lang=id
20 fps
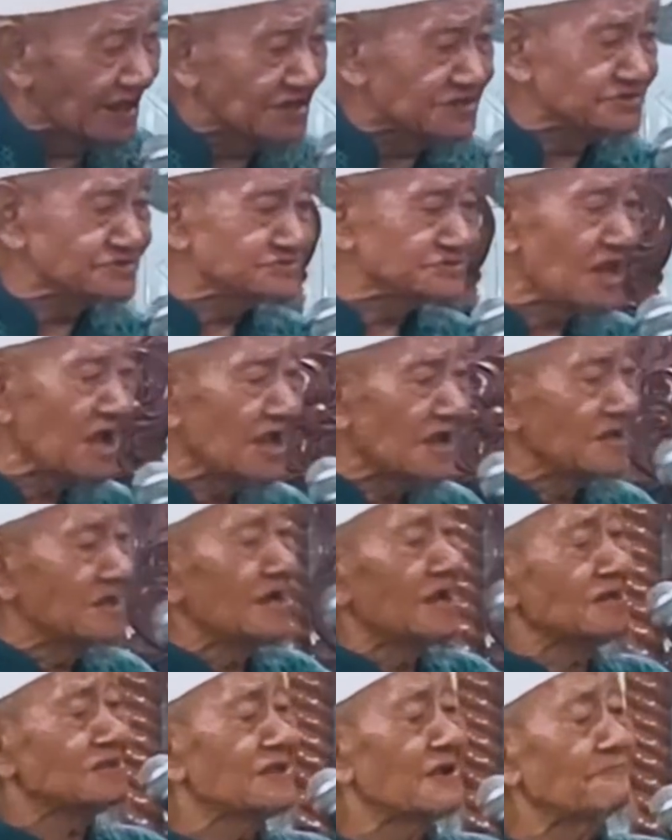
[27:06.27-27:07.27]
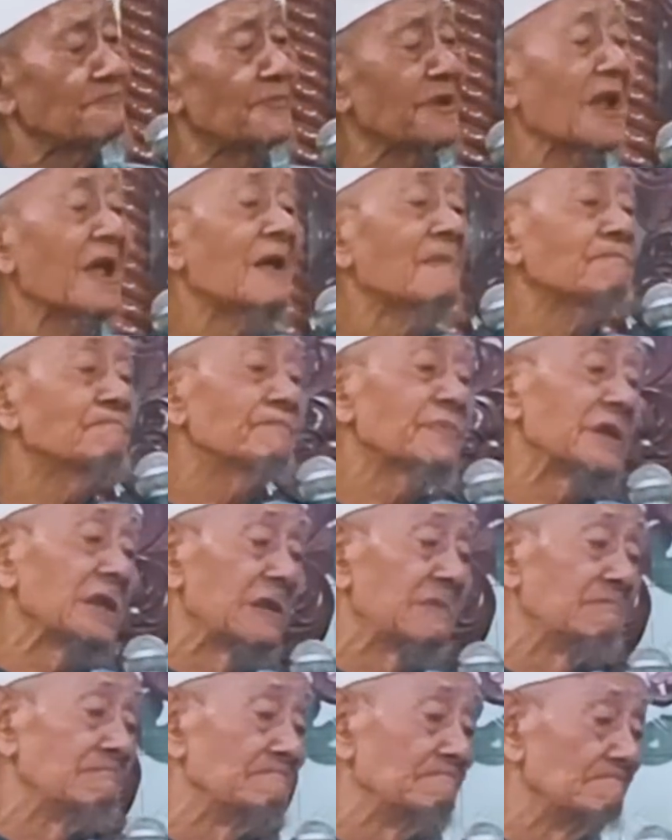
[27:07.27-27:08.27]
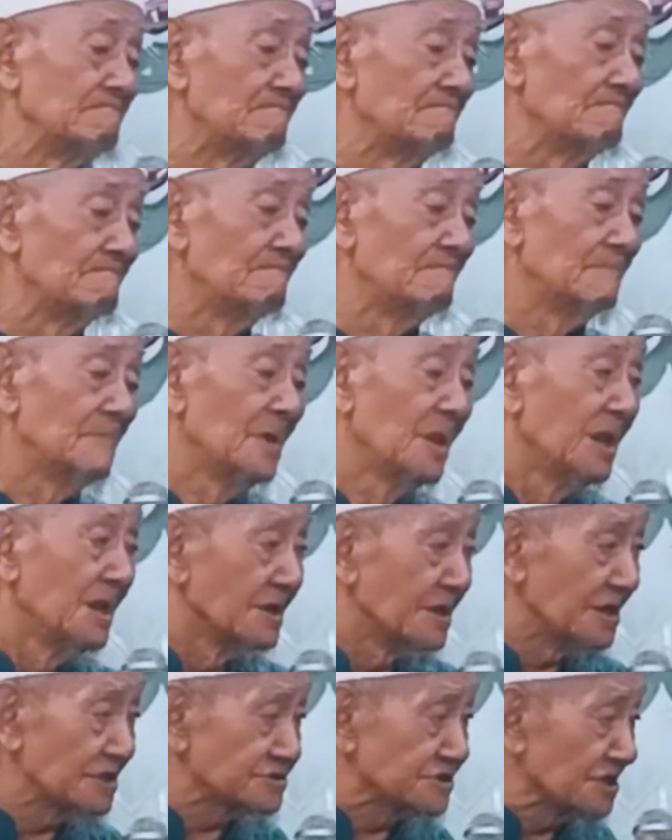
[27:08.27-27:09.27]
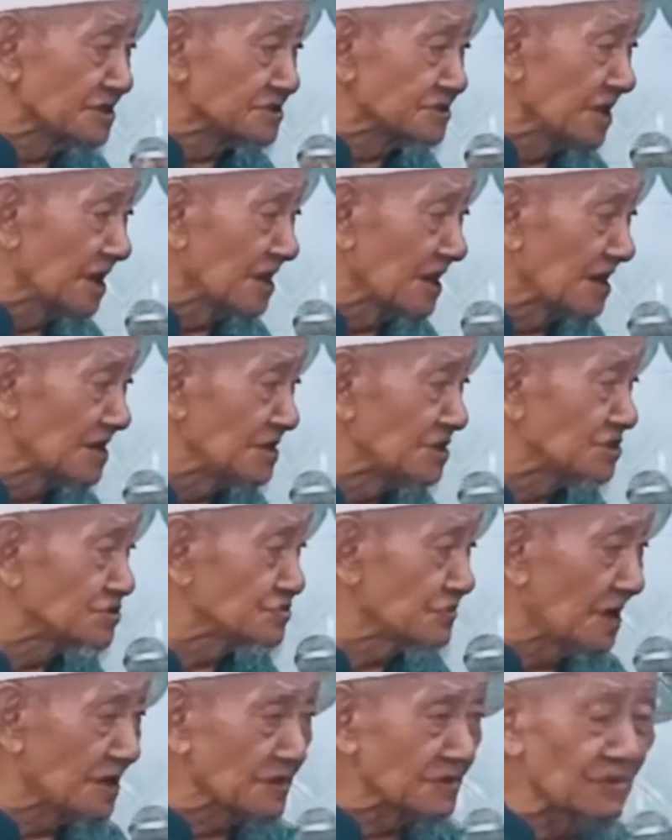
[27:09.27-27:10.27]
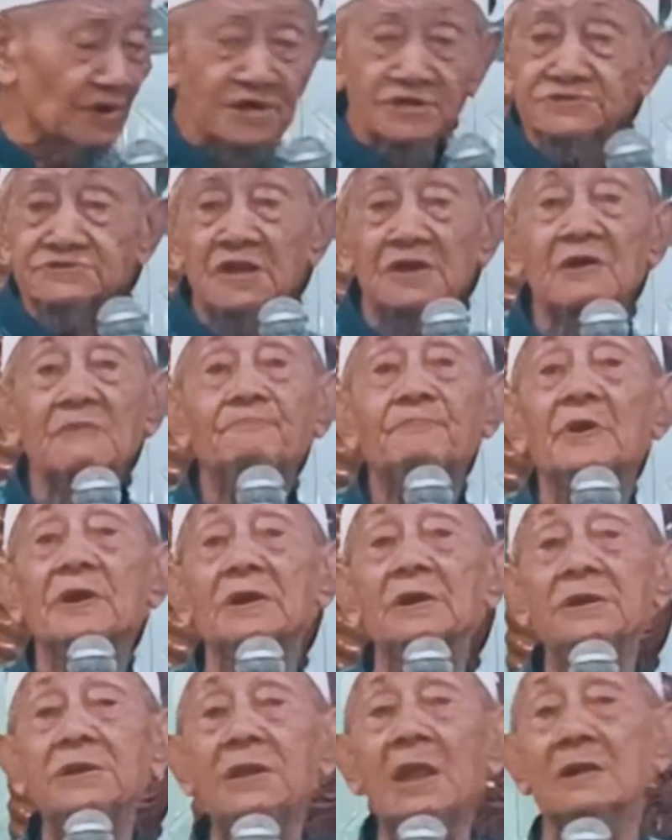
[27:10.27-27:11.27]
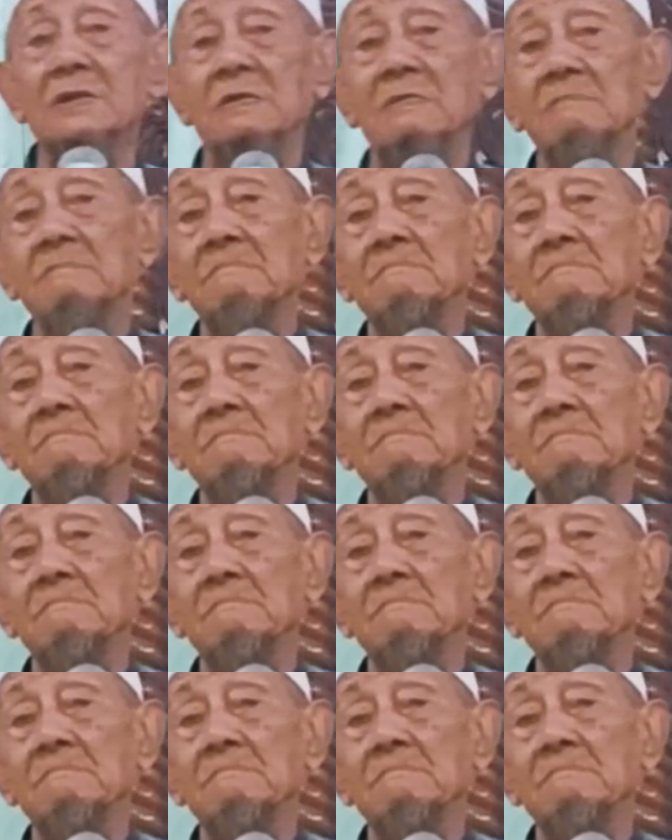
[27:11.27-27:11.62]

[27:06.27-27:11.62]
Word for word: istana tapi api. Nek sing diarani swarga istana berlian.